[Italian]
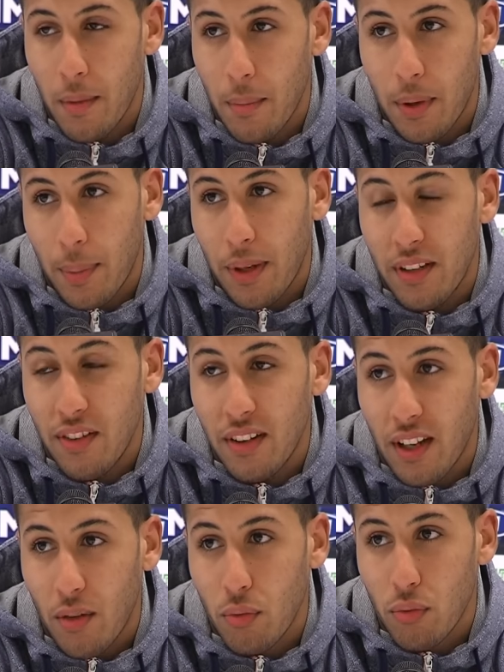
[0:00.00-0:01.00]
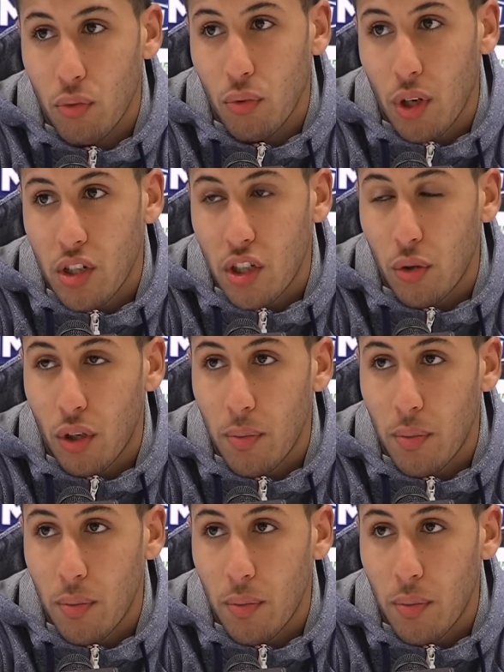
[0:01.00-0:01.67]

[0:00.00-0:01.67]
perché per diventare un calciatore